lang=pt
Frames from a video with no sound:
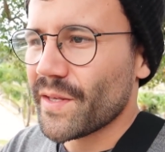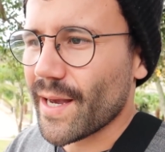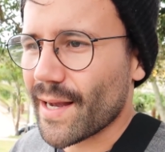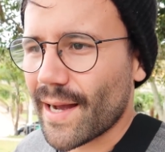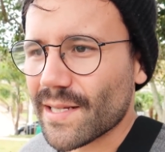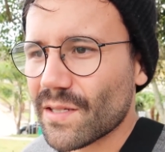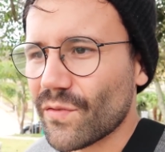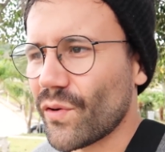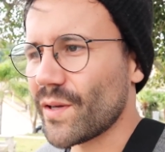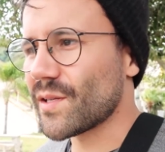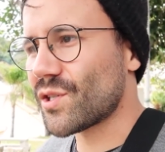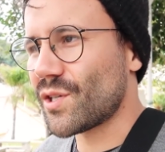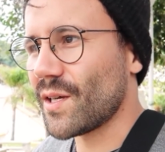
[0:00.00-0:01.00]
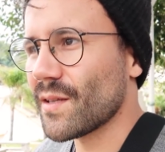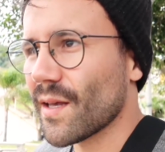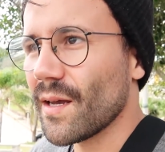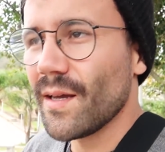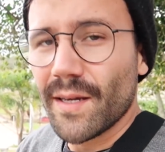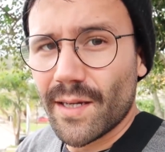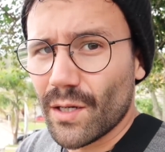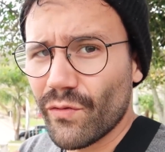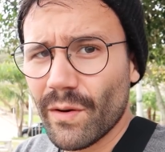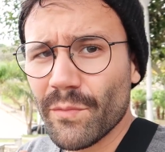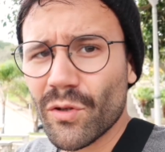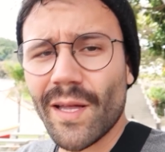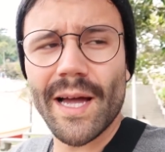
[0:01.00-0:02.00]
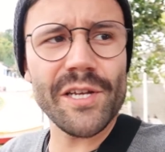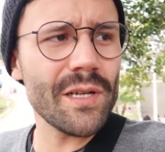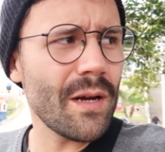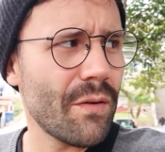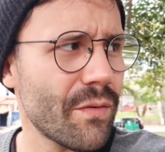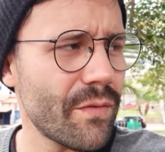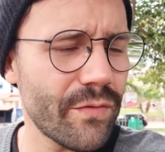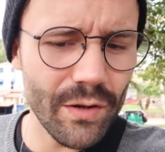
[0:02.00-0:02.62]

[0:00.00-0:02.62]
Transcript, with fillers: E a caça foi extinta e não foi muito tarde não,